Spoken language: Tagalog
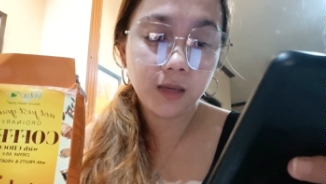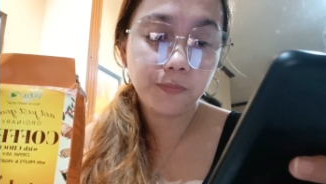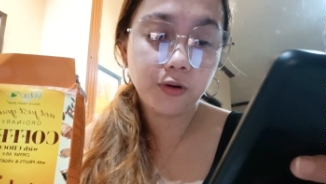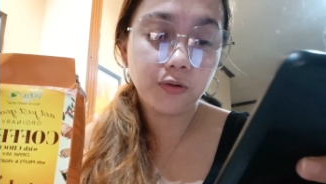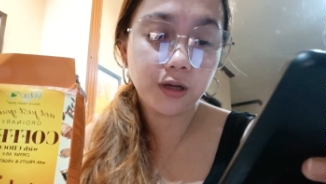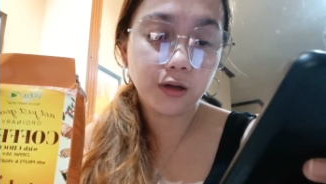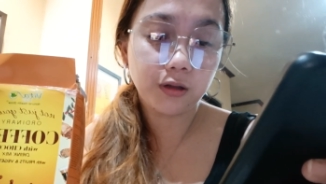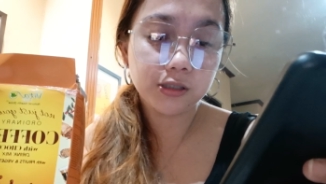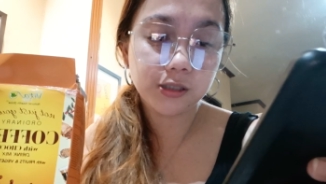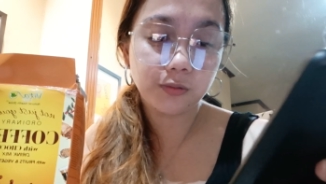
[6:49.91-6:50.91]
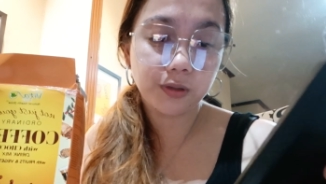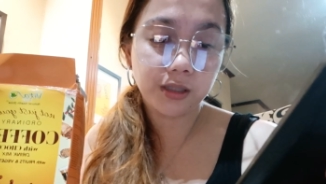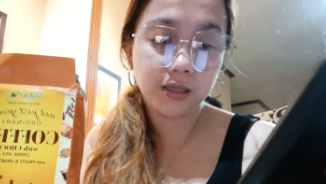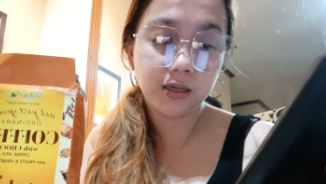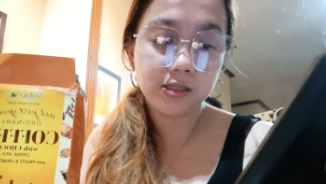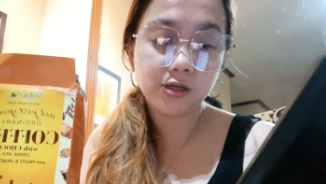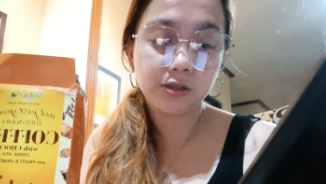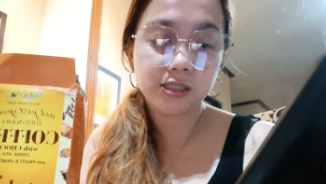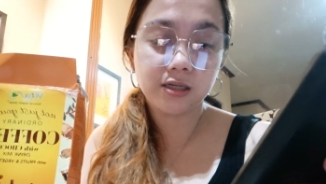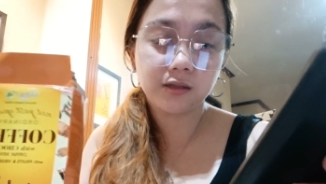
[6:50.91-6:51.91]
keep your wrinkles away, decrease
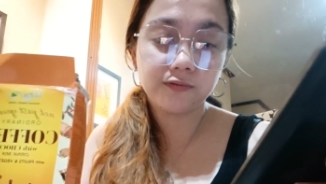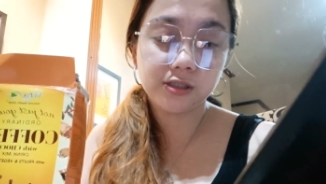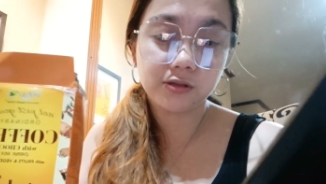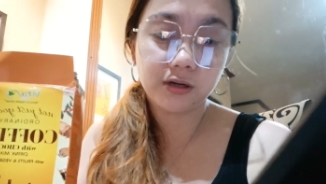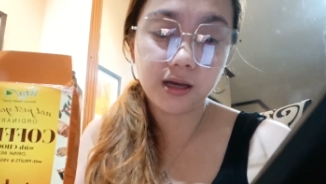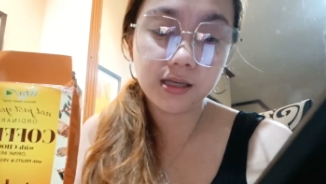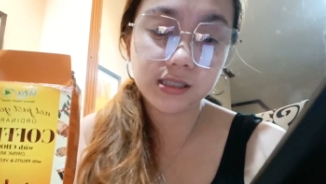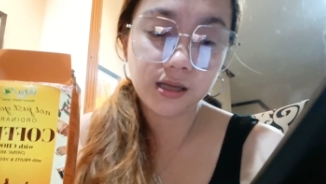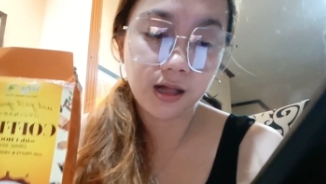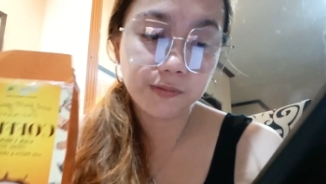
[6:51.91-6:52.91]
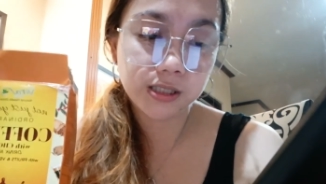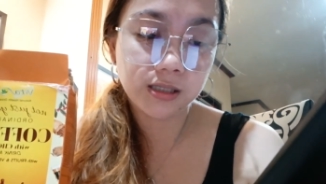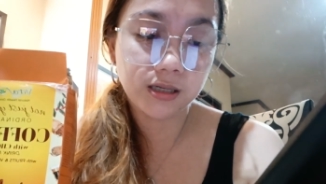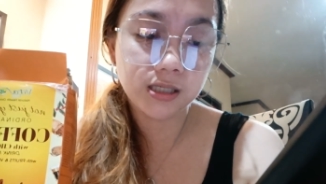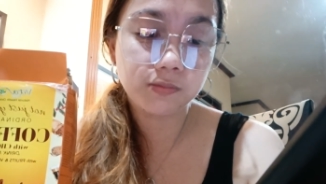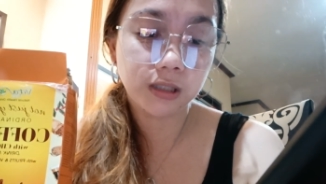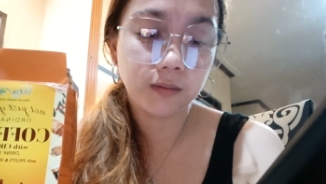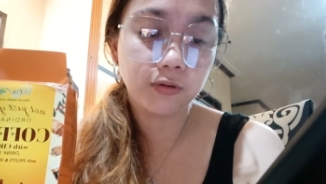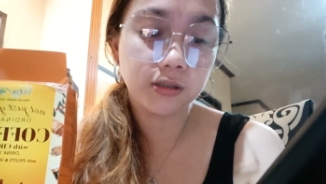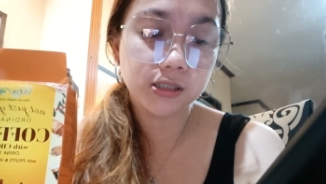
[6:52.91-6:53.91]
oxidative stress, helps increase
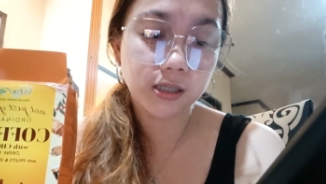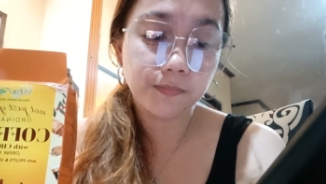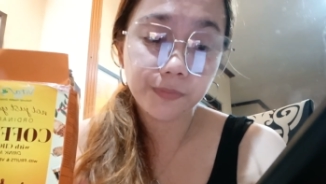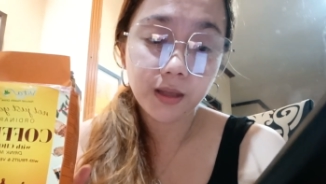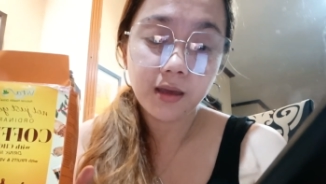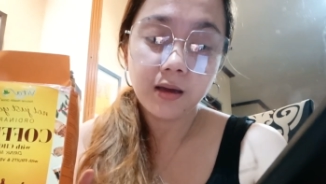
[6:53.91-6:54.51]
metabolism,